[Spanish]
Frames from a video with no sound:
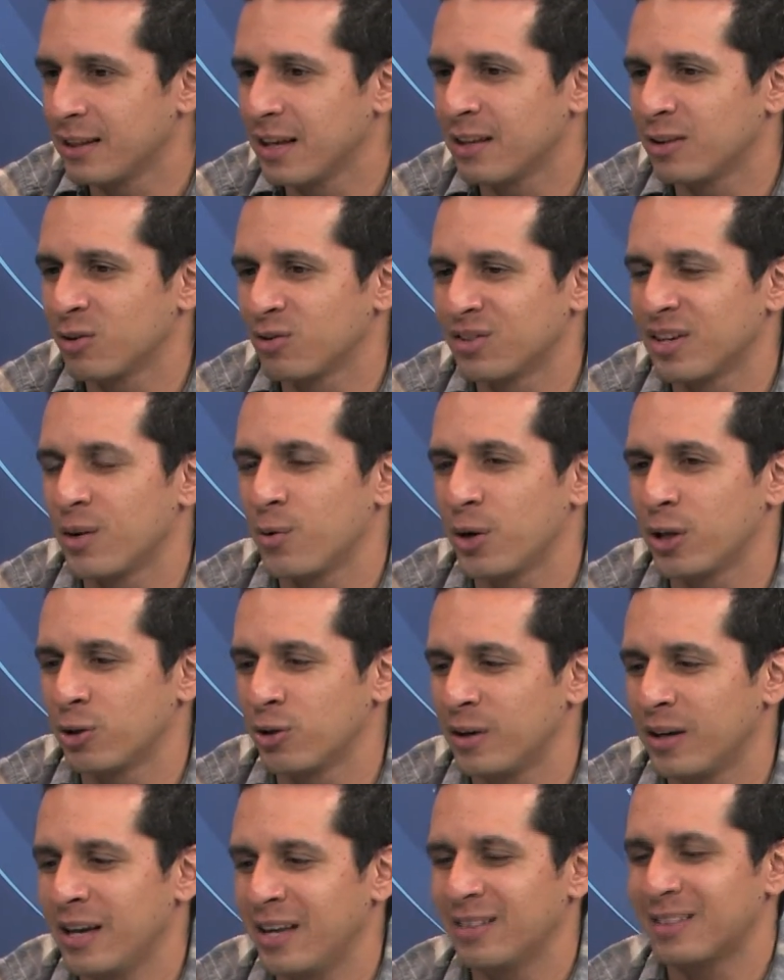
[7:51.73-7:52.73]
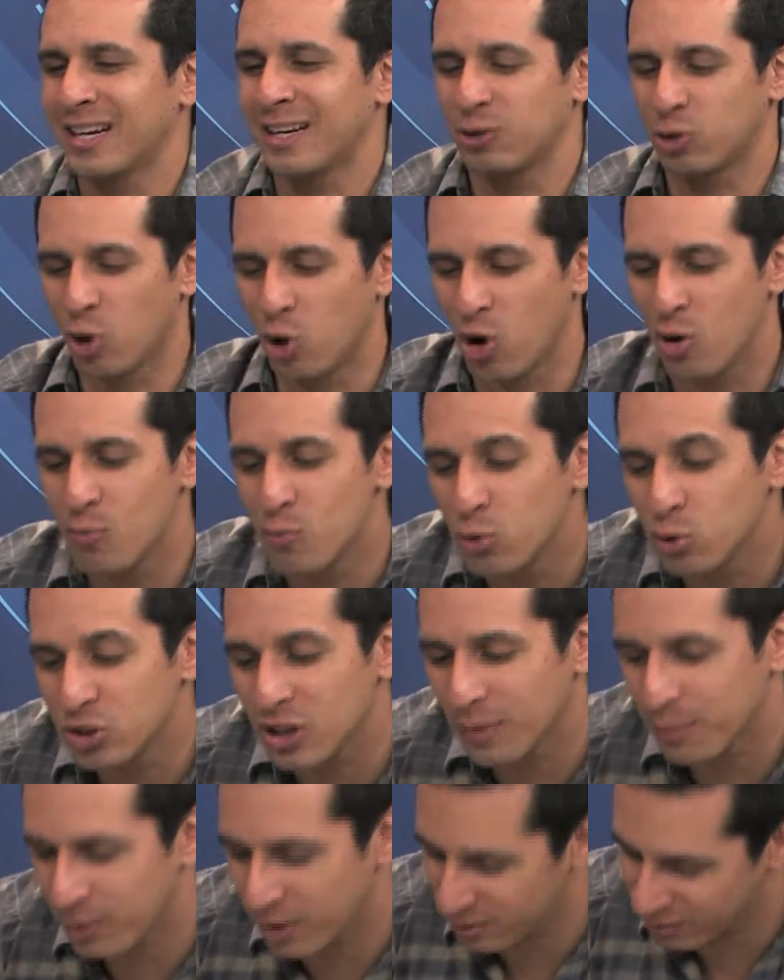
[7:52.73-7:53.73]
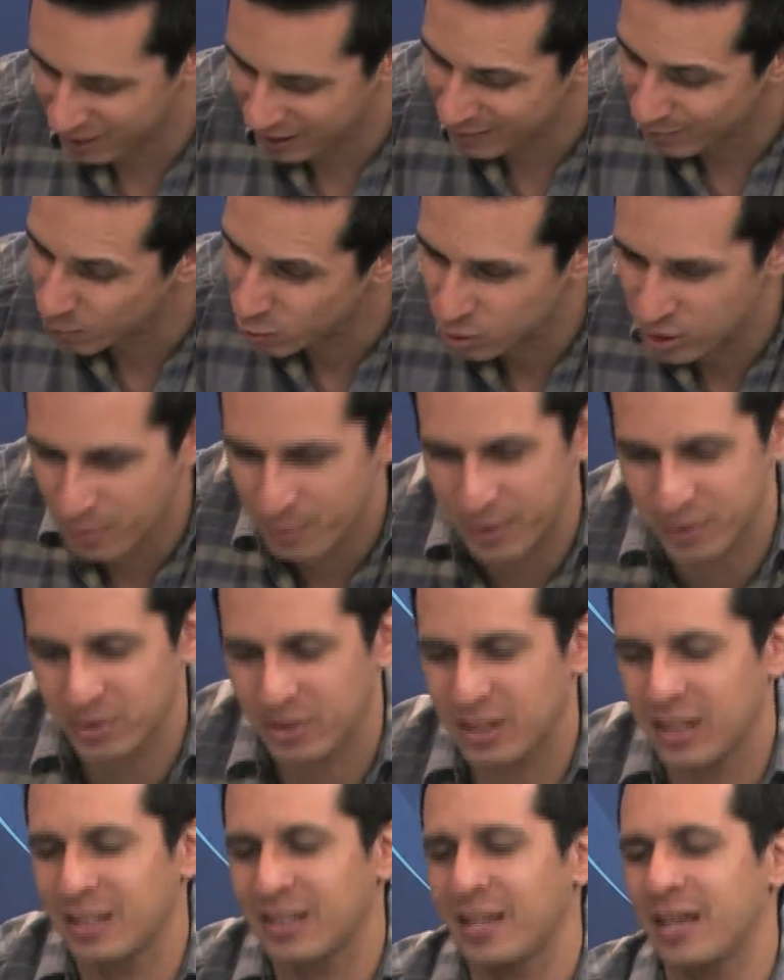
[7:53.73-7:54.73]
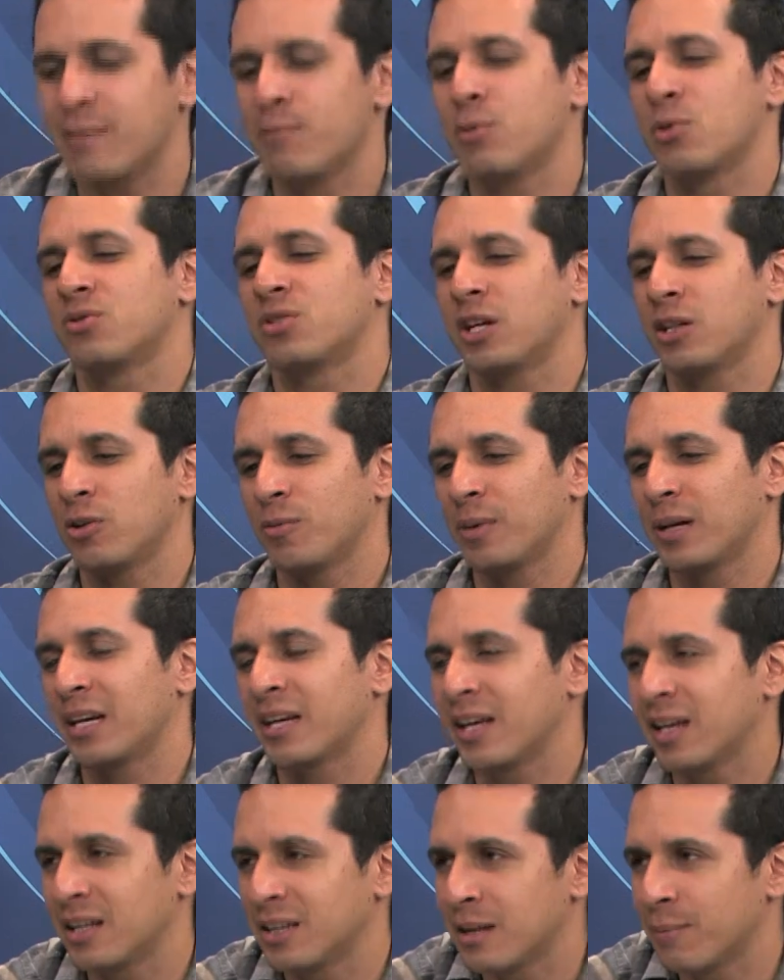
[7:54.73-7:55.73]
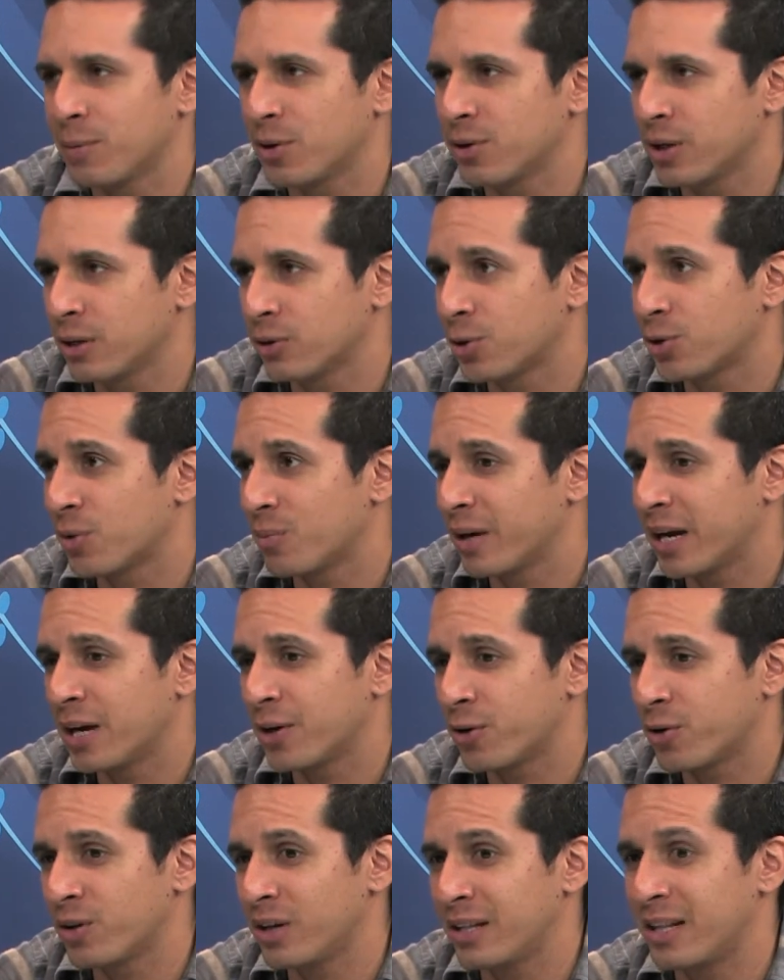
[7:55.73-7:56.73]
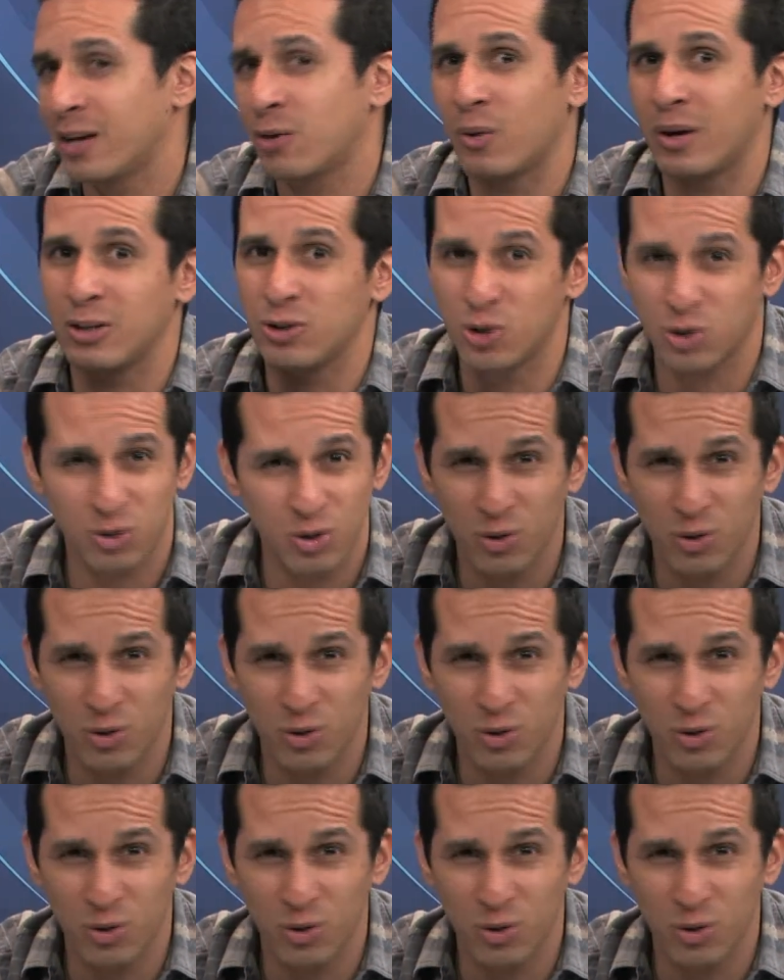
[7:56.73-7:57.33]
Entonces, bueno, entre todos muchas, entre muchas personas están impulsando para que este proyecto Román el en del cual yo soy